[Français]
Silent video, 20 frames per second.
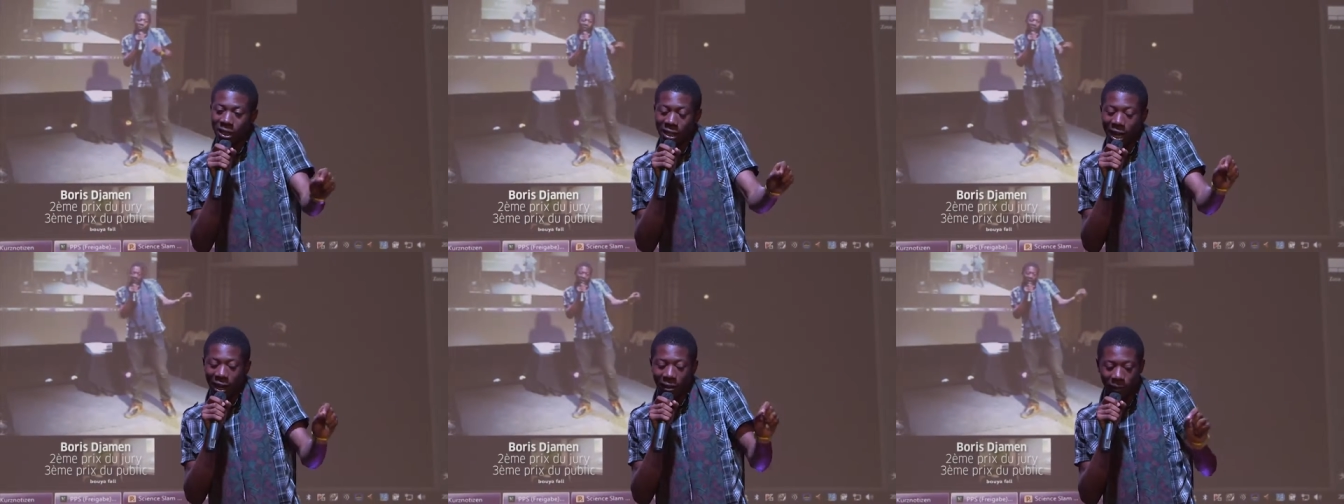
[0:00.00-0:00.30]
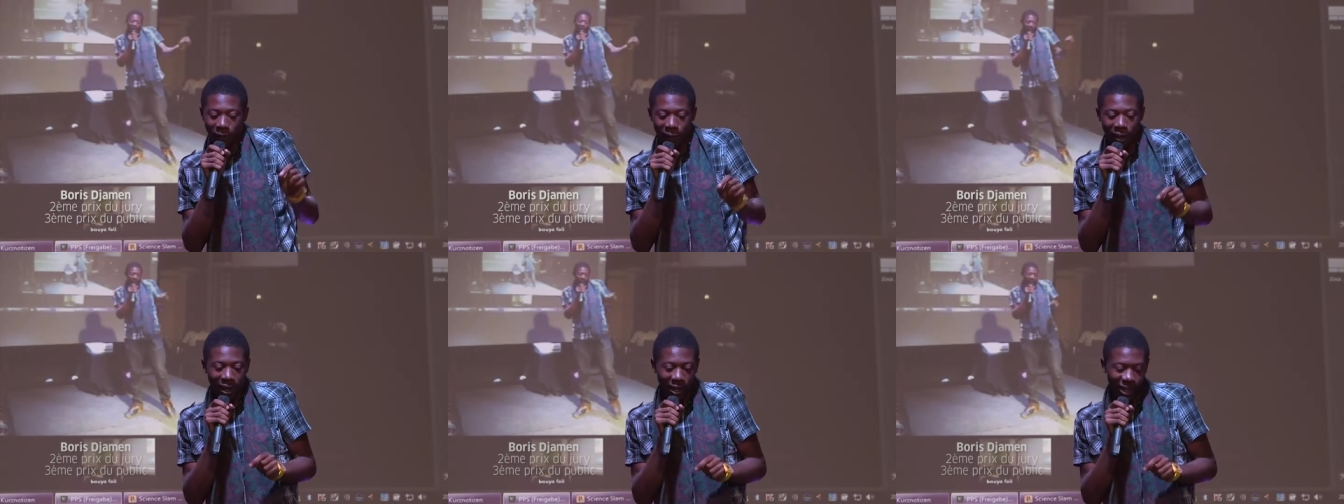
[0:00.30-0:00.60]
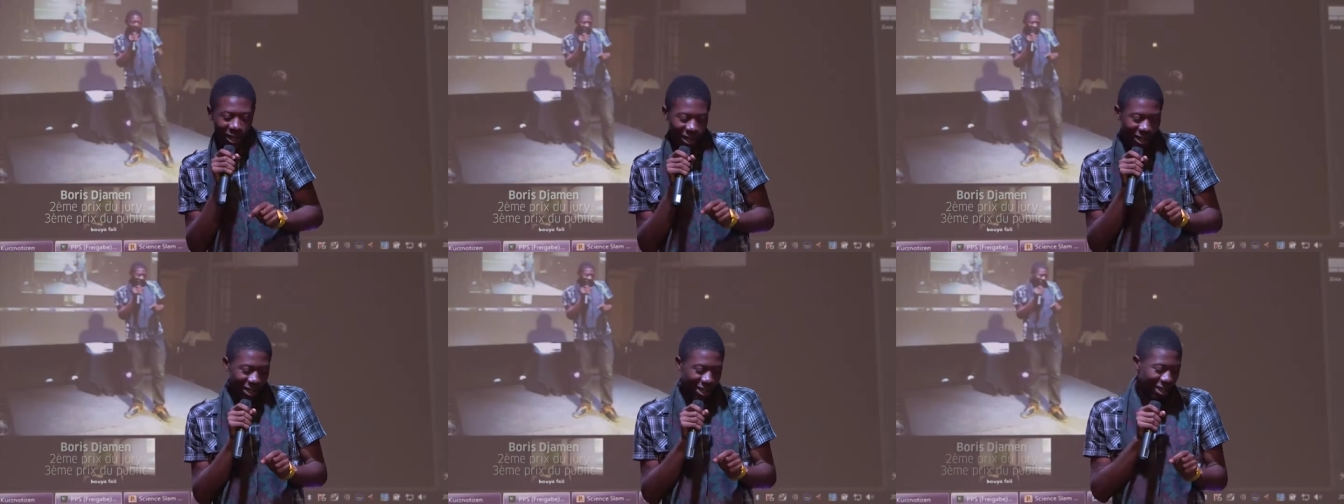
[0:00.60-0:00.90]
enfants.
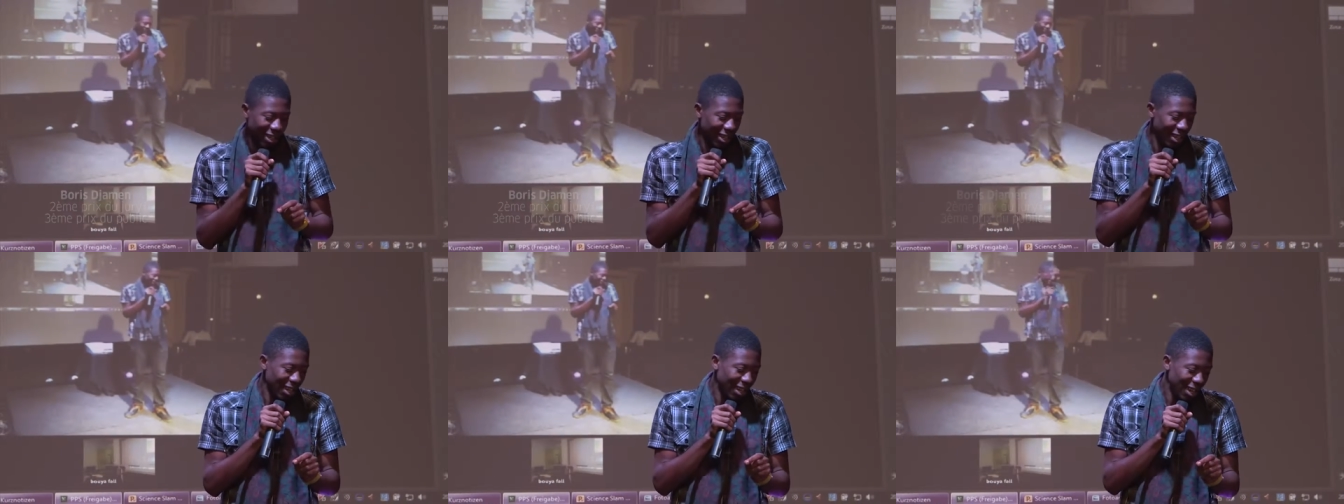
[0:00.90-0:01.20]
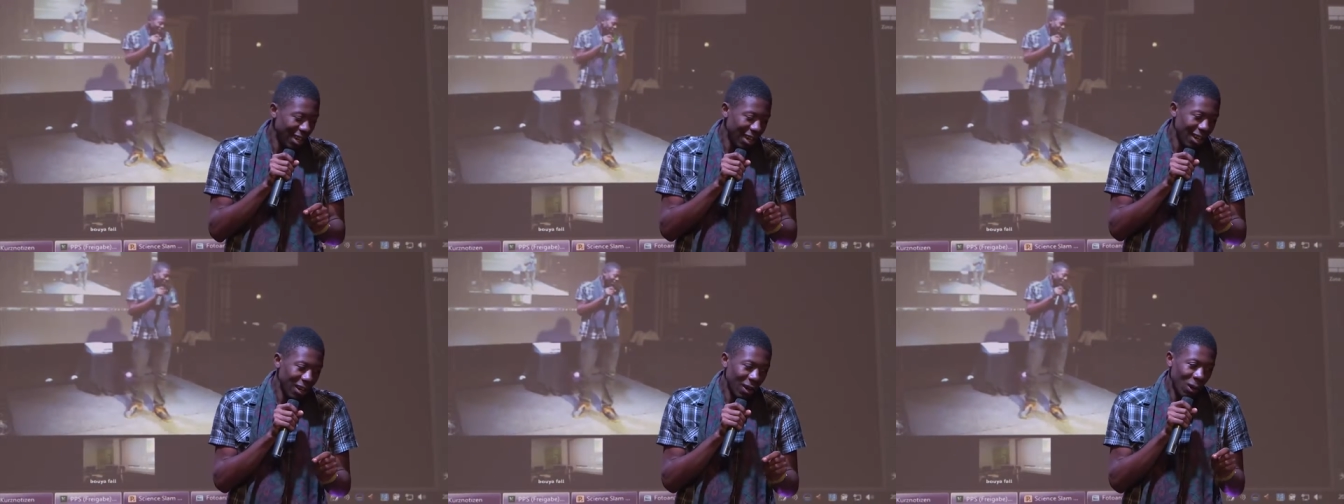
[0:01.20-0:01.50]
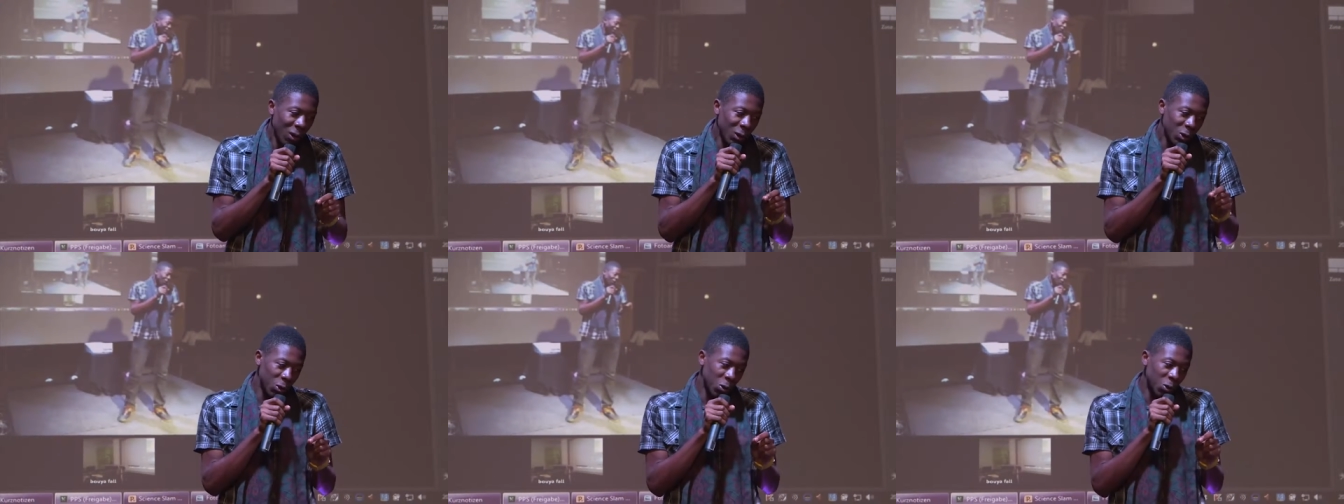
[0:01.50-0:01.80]

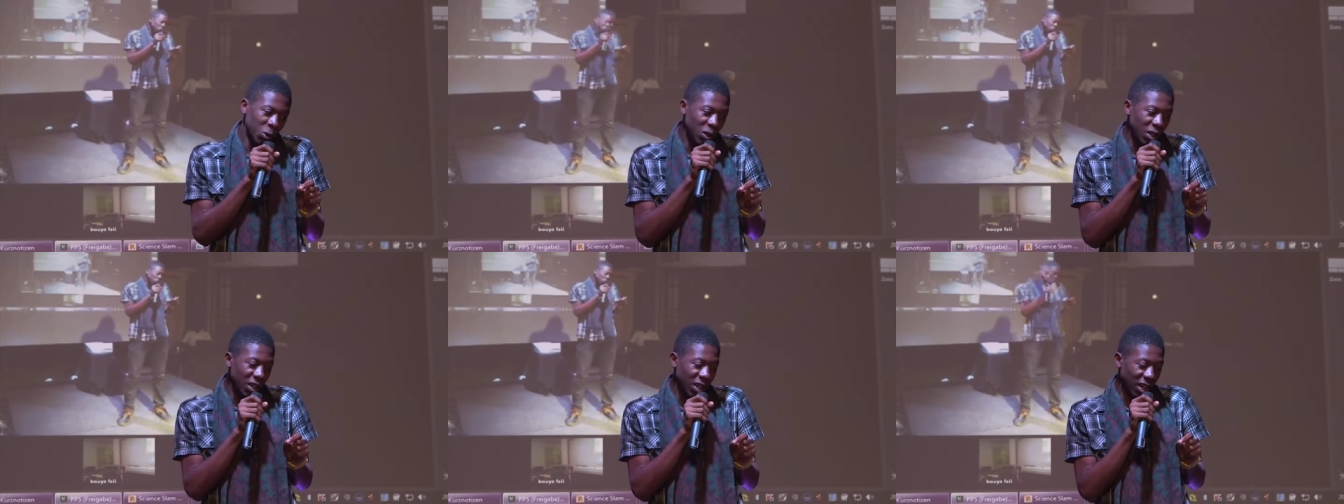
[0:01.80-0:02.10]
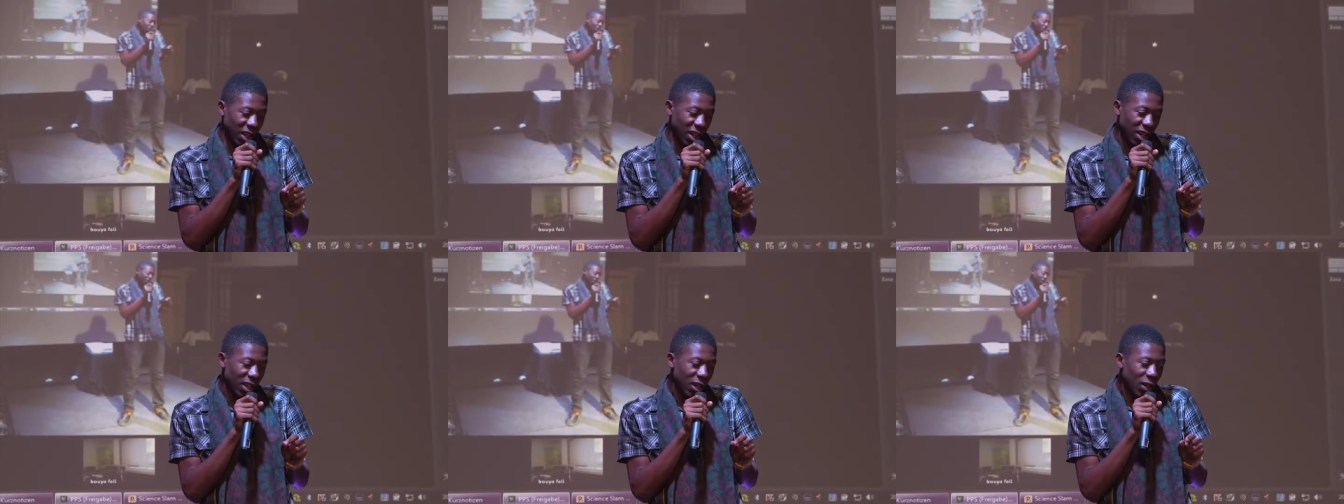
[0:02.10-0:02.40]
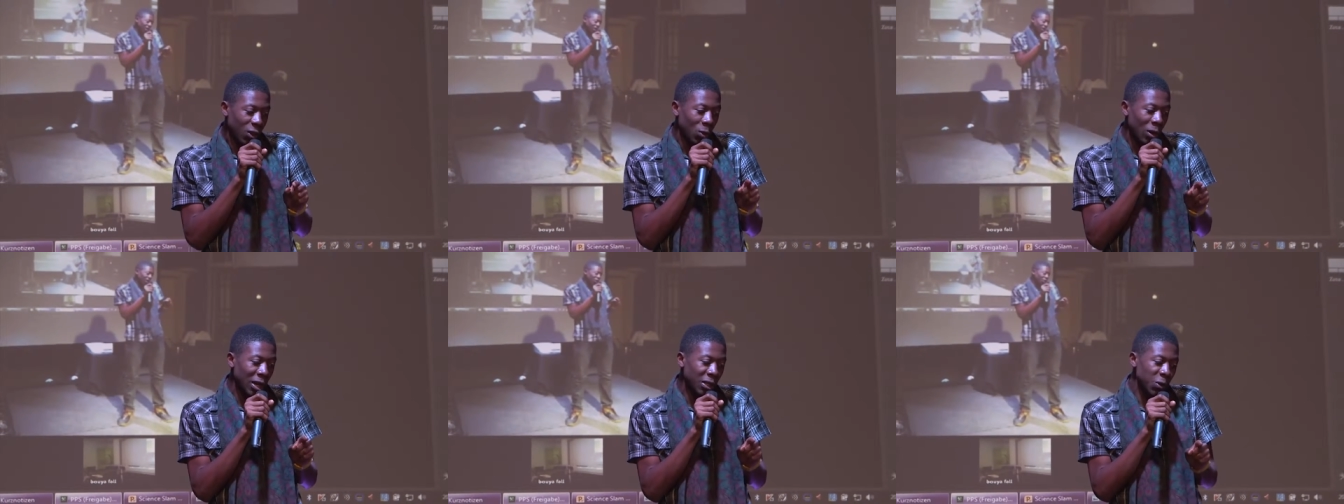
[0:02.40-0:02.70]
Aujourd'hui,
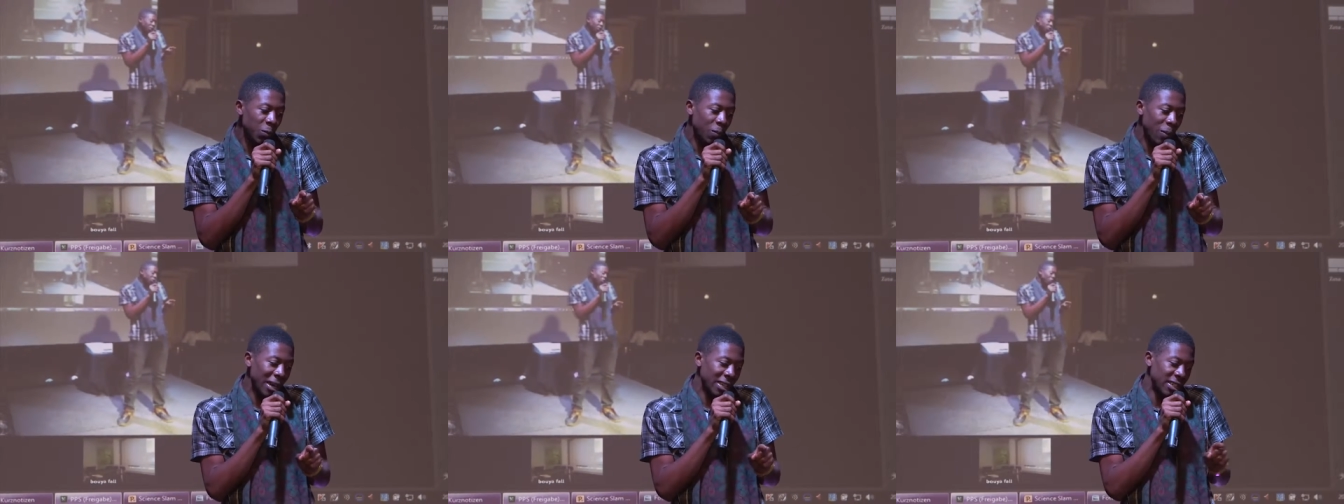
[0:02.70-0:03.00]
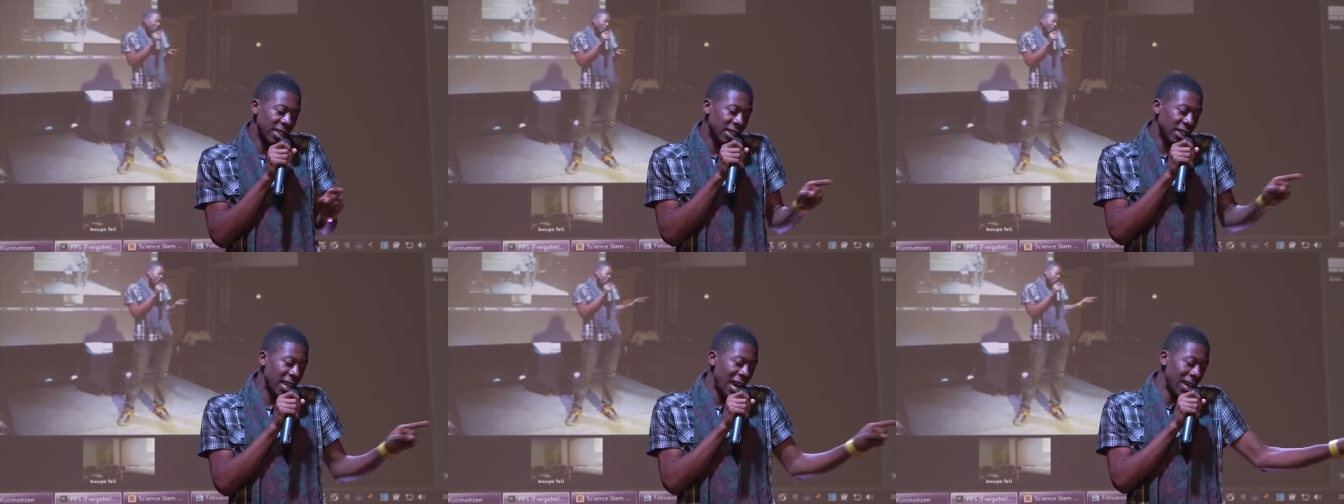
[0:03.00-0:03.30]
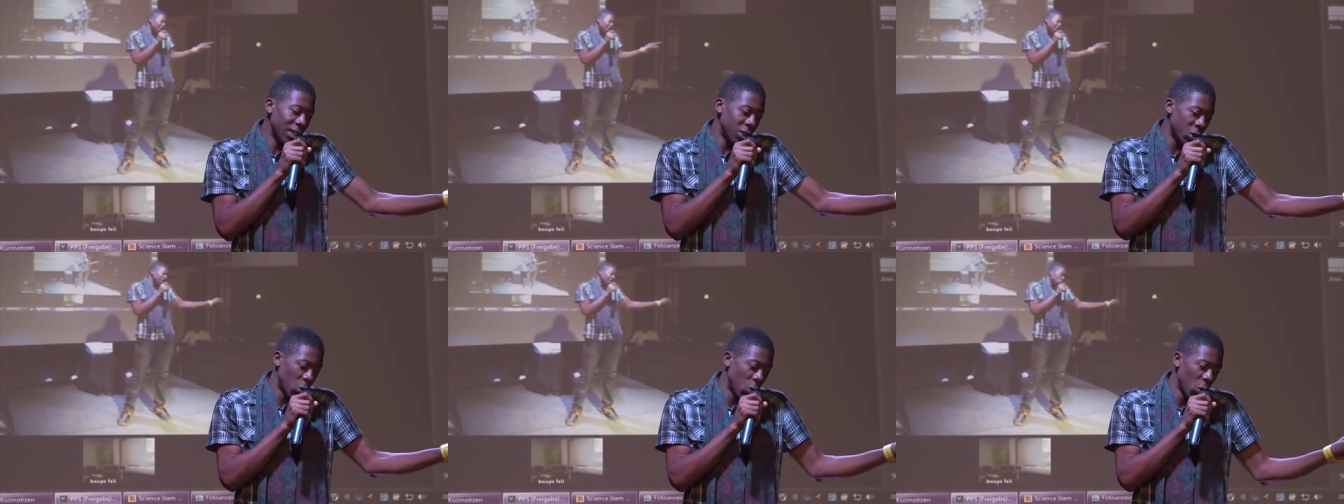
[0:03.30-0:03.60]
toi tu pars chez
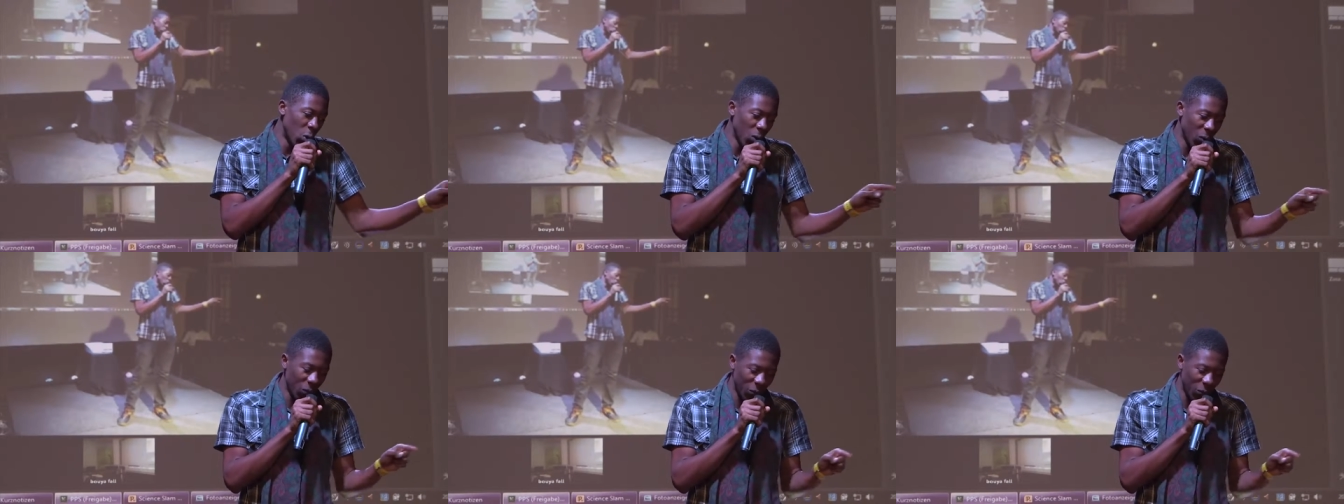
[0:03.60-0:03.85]
Tasso,